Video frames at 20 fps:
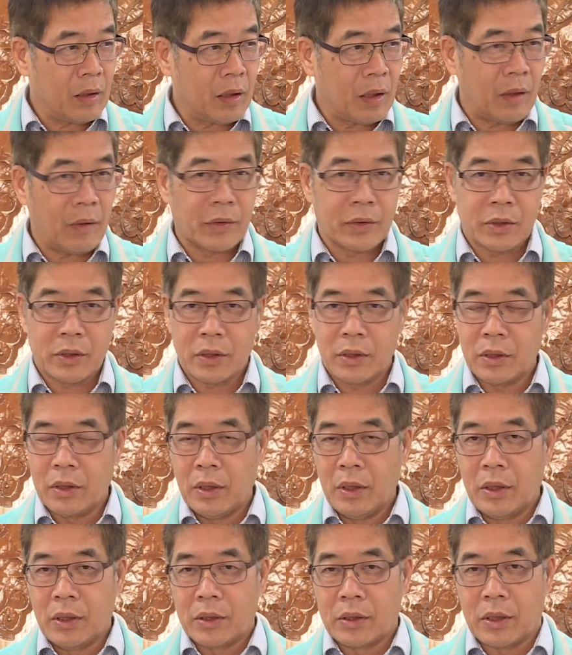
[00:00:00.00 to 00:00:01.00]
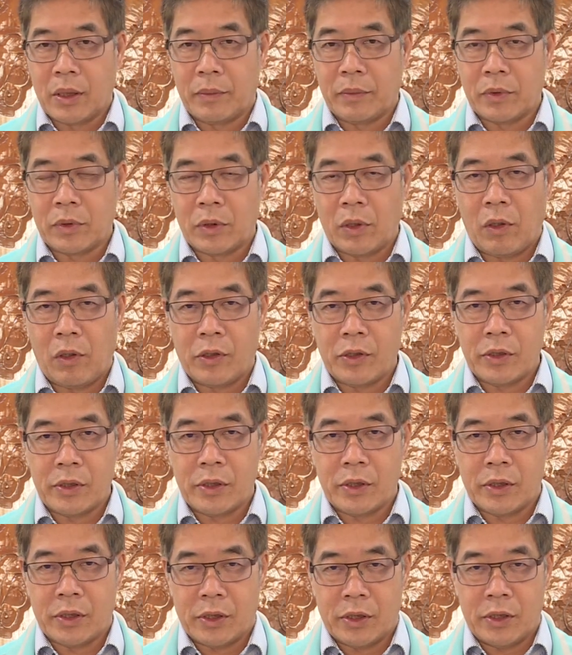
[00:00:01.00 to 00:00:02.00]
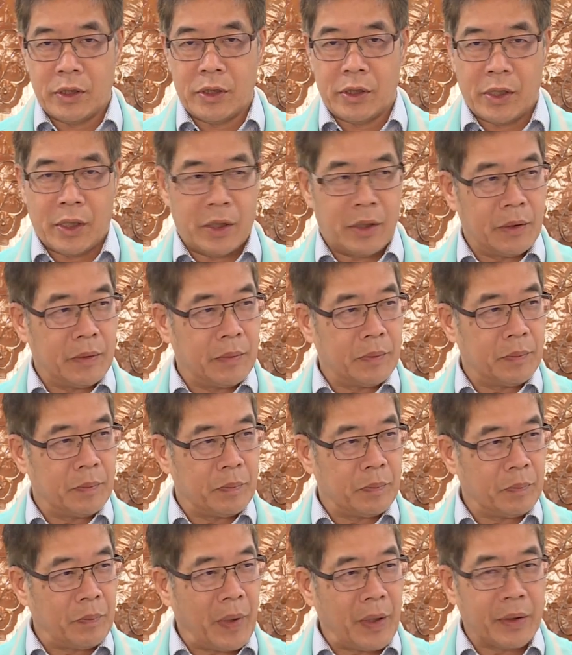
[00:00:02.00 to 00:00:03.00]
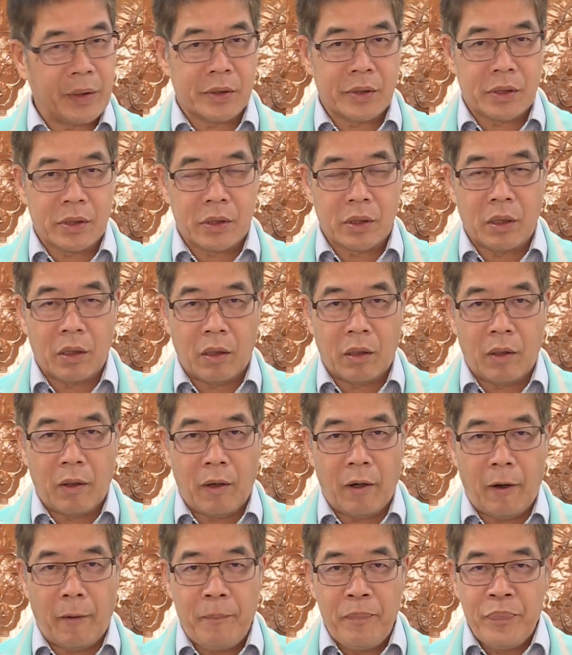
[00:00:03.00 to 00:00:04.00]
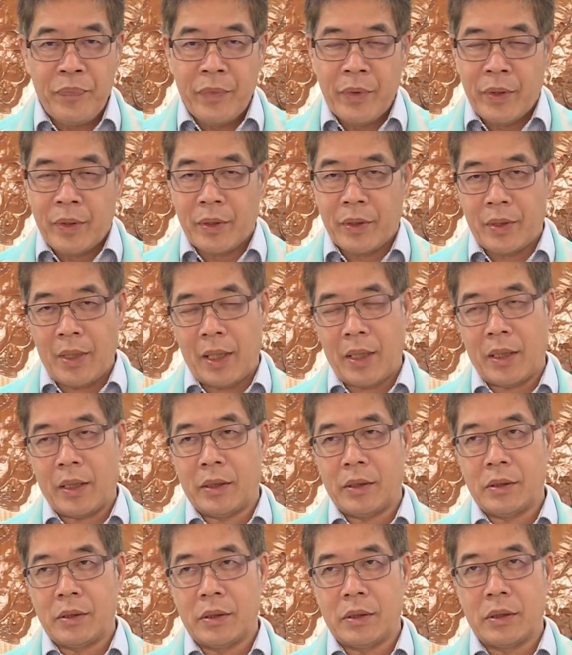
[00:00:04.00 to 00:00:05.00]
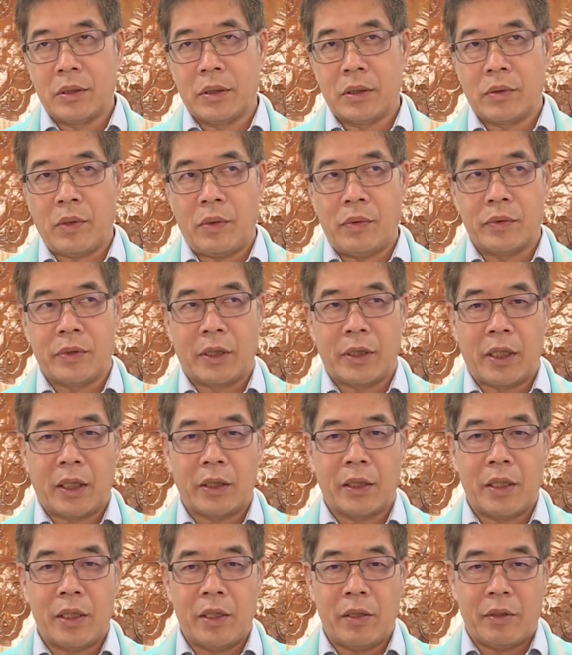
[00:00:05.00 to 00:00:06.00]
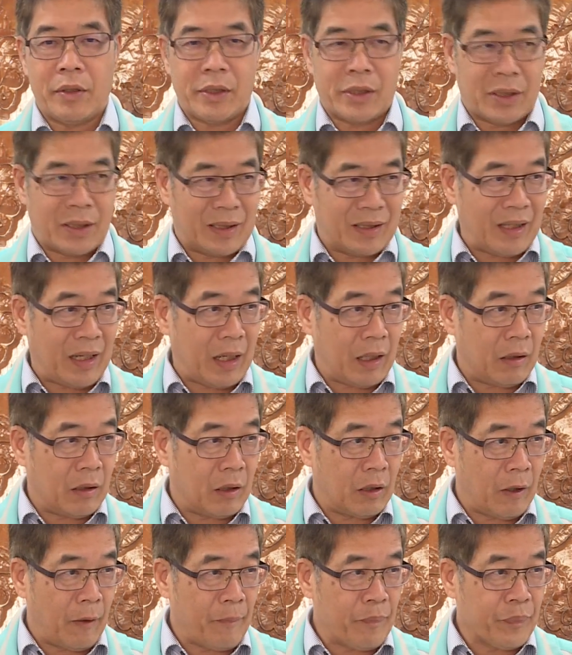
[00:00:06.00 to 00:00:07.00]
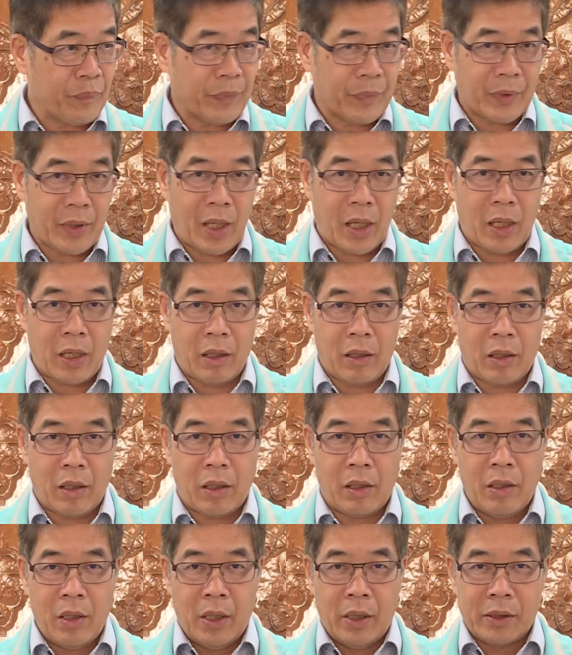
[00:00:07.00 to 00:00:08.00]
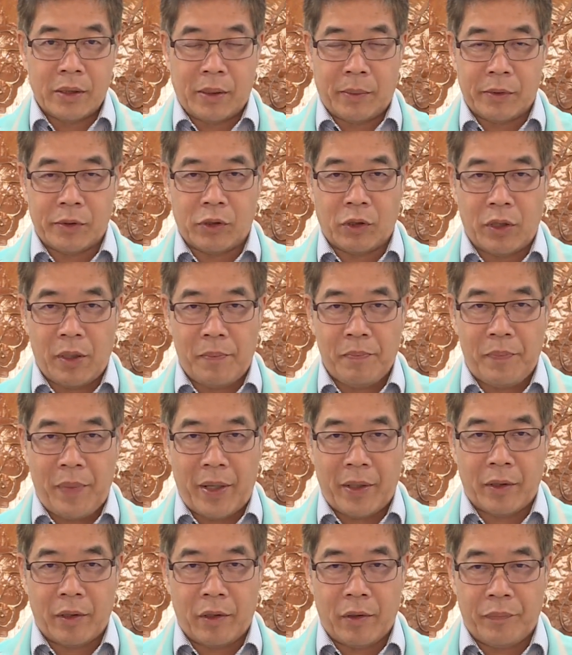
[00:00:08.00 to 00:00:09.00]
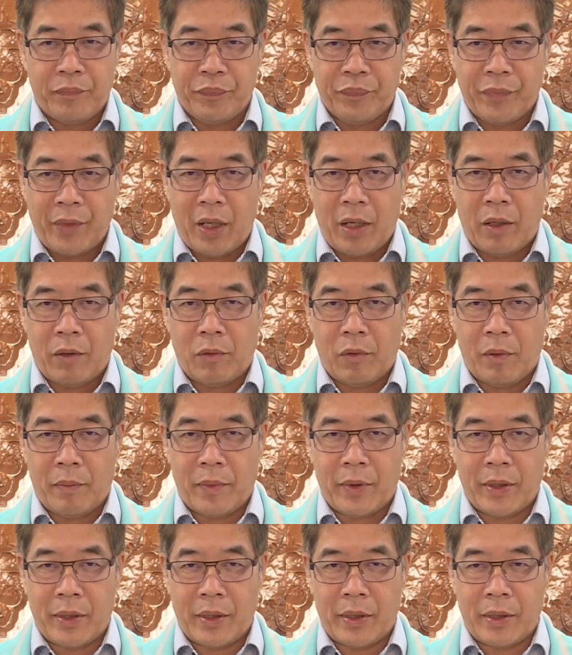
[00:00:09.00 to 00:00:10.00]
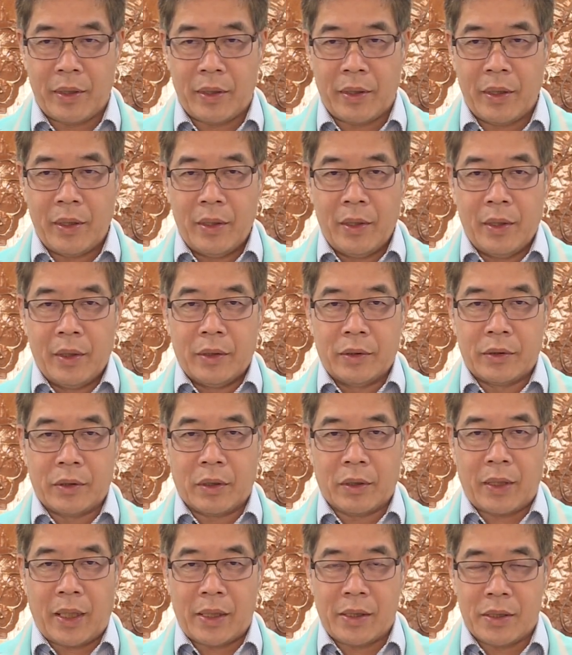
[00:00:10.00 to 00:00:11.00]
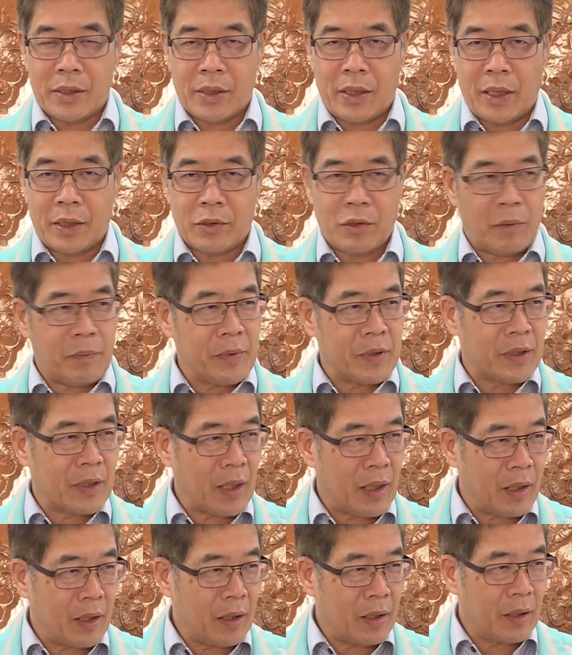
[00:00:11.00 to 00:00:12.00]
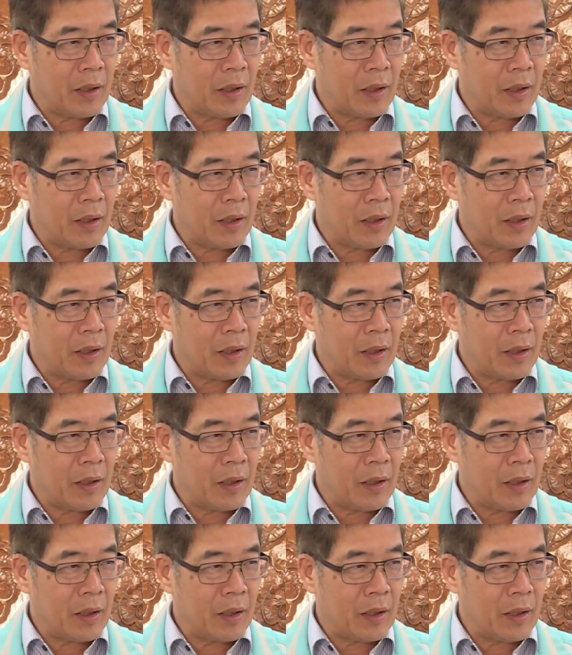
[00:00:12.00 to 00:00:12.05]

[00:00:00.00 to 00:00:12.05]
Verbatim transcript: 哦，差不多十一点半的时候，哦，当然端午节当天六月十号，哈，那差不多九点半，哈，那我们就开始来做比赛。